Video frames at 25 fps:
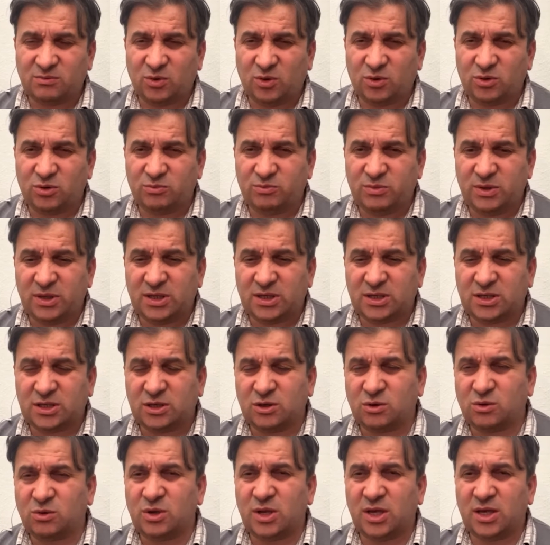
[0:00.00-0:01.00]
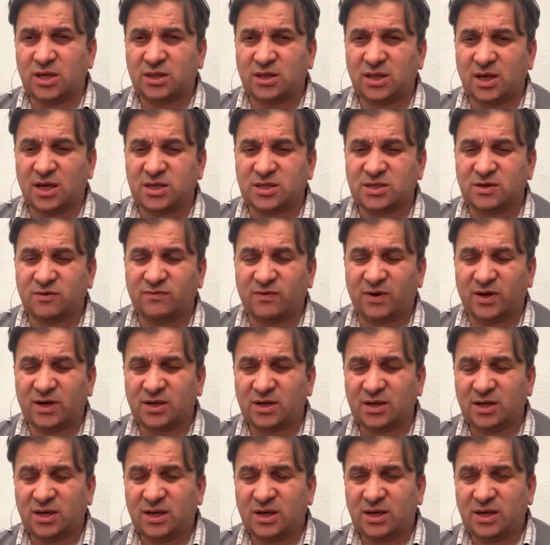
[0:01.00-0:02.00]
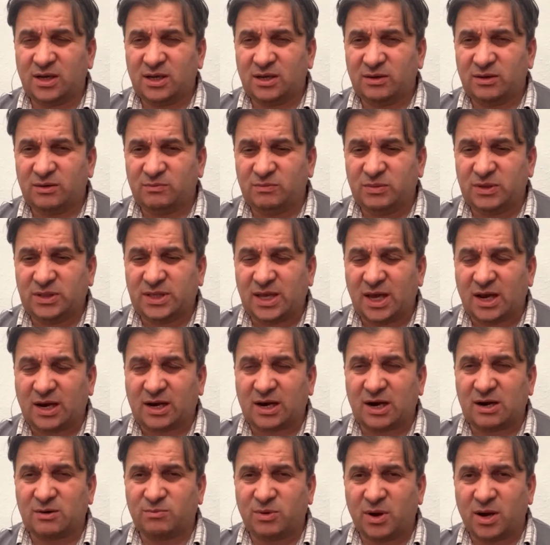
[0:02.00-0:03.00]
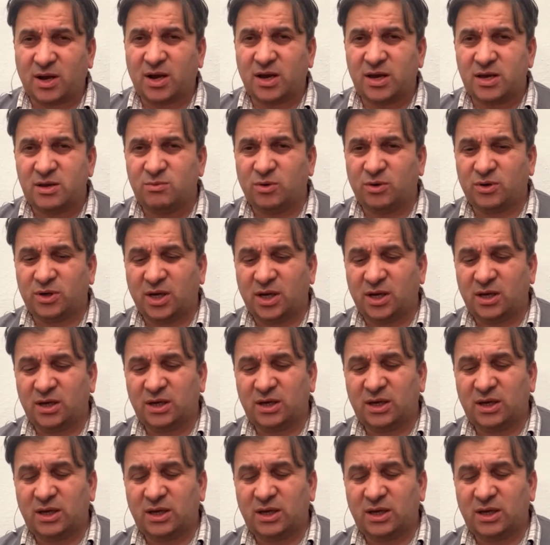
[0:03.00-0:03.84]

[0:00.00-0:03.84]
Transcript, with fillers: Onun bir iki güne ihtiyacım var. Bir tekrar bakayım ona.